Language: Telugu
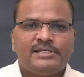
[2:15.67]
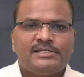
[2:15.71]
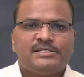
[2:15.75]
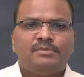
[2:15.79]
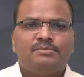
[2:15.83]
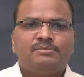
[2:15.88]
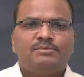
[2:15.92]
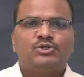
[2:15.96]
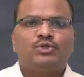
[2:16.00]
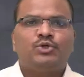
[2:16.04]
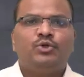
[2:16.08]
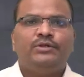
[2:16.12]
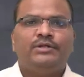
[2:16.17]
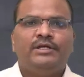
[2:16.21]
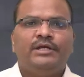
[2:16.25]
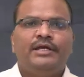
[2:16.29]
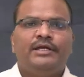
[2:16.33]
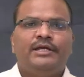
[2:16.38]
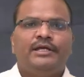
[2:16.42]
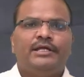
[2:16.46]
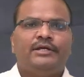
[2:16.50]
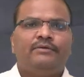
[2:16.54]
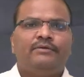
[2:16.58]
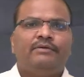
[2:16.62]
సంస్కృతి
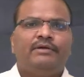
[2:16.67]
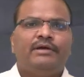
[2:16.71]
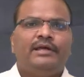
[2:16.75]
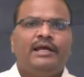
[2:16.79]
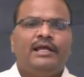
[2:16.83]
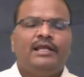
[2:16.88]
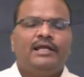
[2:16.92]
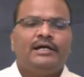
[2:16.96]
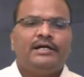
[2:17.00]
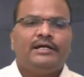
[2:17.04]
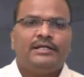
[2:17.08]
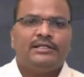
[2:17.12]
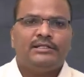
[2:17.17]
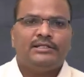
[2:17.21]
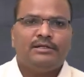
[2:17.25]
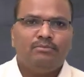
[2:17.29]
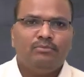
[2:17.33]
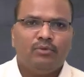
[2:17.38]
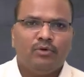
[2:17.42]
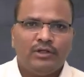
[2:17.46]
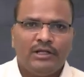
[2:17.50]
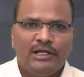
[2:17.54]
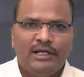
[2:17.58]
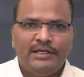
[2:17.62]
ఇరవై ఏళ్ల క్రితం
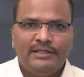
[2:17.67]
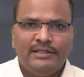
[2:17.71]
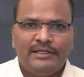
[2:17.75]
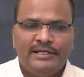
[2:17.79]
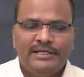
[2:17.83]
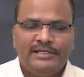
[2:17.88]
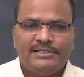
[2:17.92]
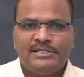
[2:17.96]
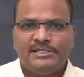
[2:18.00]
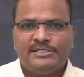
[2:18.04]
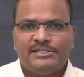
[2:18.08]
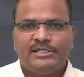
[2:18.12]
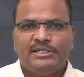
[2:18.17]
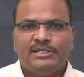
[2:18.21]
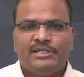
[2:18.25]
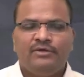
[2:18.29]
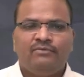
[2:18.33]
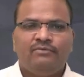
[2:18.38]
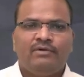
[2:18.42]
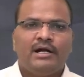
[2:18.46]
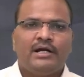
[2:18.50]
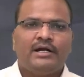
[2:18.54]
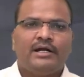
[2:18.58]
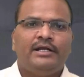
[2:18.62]
మొదలైందని జేసీ
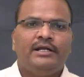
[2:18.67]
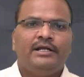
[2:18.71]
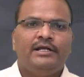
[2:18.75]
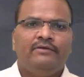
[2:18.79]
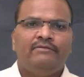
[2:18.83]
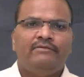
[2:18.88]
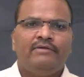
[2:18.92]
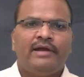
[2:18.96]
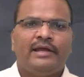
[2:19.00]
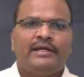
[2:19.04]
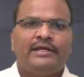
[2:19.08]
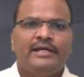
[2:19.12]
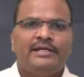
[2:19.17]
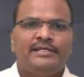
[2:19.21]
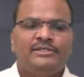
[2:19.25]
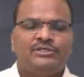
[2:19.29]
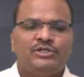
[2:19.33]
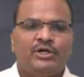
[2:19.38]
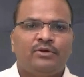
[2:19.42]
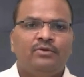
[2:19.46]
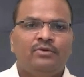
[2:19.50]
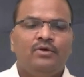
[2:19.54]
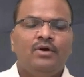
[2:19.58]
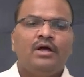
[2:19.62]
దివాకర్ రెడ్డి
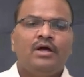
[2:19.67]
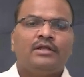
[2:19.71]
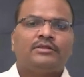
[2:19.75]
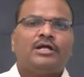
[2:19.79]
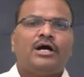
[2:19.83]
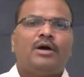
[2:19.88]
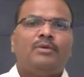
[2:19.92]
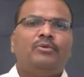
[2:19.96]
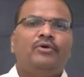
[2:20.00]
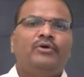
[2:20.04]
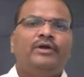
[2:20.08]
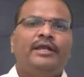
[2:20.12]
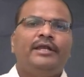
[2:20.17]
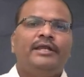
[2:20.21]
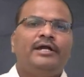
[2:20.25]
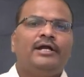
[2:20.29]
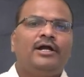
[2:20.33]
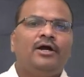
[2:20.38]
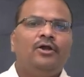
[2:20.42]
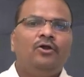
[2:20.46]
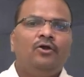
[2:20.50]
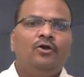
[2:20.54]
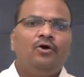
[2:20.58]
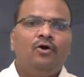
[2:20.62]
వ్యాఖ్యానించారు తాము
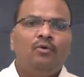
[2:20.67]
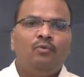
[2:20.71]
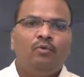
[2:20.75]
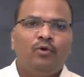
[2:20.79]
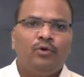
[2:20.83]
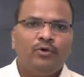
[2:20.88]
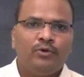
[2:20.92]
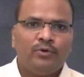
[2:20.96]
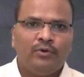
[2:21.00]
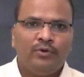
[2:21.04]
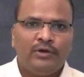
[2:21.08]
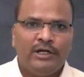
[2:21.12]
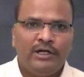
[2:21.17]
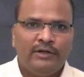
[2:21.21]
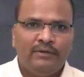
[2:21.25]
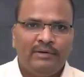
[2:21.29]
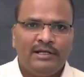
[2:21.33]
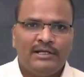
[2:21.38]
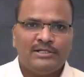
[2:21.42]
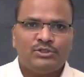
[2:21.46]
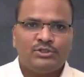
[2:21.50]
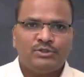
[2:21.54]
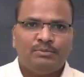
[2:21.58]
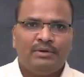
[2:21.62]
ఎన్నికల్లో ఓటుకు రెండు
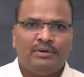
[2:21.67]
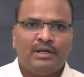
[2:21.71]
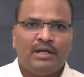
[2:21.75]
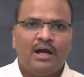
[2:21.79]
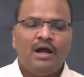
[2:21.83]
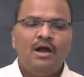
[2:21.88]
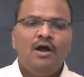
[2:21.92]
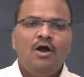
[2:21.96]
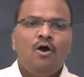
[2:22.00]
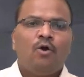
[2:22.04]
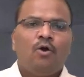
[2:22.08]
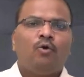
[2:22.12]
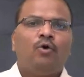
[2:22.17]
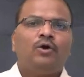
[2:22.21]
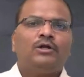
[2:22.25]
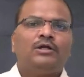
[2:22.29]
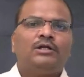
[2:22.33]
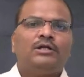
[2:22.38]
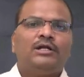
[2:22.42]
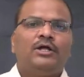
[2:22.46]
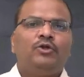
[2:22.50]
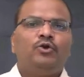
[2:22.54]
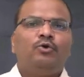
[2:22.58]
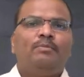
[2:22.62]
వేల చొప్పున
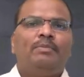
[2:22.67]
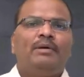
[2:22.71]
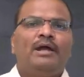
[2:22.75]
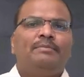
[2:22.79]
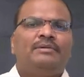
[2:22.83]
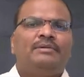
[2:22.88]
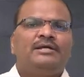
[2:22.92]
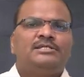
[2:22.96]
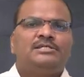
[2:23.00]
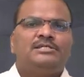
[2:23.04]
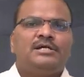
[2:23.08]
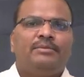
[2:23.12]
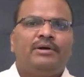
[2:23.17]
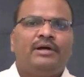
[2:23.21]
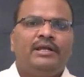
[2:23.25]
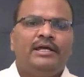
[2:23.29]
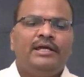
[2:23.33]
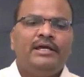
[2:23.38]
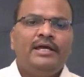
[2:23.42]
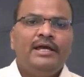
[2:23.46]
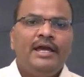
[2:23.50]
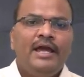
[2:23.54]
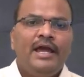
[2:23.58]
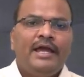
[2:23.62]
కోట్లాది రూపాయలు పంచామని
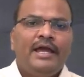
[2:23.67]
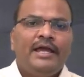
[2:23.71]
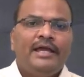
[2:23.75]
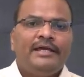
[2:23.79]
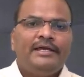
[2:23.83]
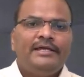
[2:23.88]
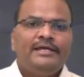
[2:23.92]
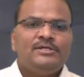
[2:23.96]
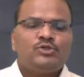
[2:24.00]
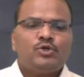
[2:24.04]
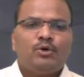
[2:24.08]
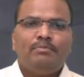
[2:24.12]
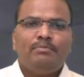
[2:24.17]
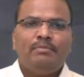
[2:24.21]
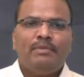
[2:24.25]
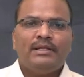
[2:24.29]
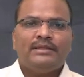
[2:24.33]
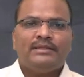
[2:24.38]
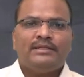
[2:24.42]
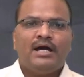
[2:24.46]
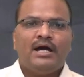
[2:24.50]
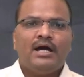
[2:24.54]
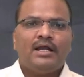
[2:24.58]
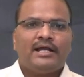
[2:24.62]
ఈ
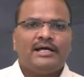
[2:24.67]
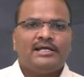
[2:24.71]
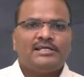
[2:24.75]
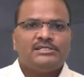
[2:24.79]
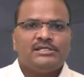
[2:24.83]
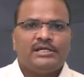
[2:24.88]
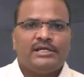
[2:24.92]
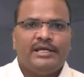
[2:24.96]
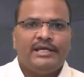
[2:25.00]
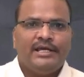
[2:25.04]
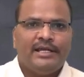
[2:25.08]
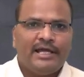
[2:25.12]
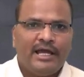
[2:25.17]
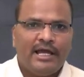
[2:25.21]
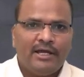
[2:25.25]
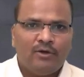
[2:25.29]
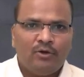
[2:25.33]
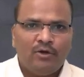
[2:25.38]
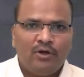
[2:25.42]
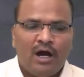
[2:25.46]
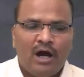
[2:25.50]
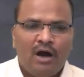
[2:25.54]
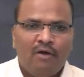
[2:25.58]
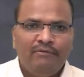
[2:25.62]
సొమ్మంతా రాజకీయ
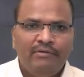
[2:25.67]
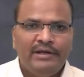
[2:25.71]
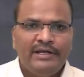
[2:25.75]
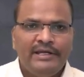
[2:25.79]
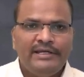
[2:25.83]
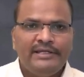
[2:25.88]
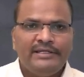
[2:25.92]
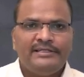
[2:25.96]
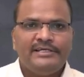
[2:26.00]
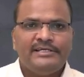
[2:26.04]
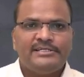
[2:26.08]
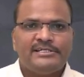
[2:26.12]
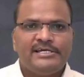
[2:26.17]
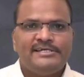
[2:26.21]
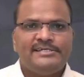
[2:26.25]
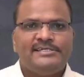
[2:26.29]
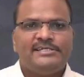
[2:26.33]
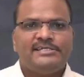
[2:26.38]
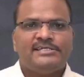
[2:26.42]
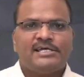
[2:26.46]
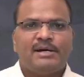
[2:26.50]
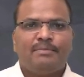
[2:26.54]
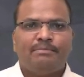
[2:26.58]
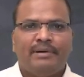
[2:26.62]
నాయకులు అవినీతి చేసి
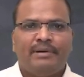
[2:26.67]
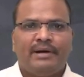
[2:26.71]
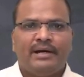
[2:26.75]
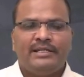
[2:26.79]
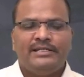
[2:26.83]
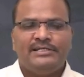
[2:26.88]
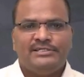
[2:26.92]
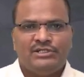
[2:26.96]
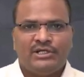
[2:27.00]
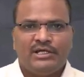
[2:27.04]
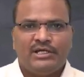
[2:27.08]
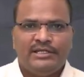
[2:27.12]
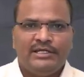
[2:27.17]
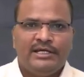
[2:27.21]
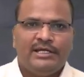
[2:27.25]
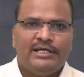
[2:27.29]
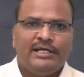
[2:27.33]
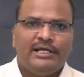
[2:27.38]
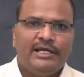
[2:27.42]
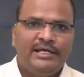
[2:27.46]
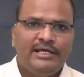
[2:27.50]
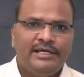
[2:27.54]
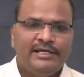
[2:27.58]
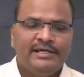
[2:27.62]

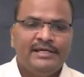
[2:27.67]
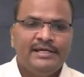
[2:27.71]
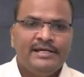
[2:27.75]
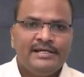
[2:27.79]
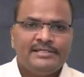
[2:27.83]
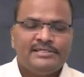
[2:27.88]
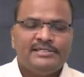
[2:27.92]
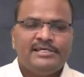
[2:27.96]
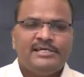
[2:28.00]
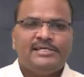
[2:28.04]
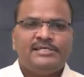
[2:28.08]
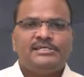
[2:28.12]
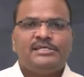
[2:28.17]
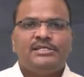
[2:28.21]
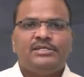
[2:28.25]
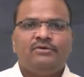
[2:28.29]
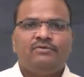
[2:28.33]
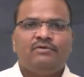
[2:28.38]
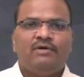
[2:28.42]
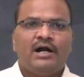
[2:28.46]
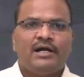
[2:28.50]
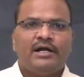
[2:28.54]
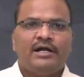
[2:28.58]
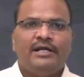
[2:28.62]
సంపాదించినదేనని జేసీ
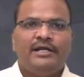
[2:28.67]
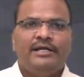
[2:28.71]
దివాకర్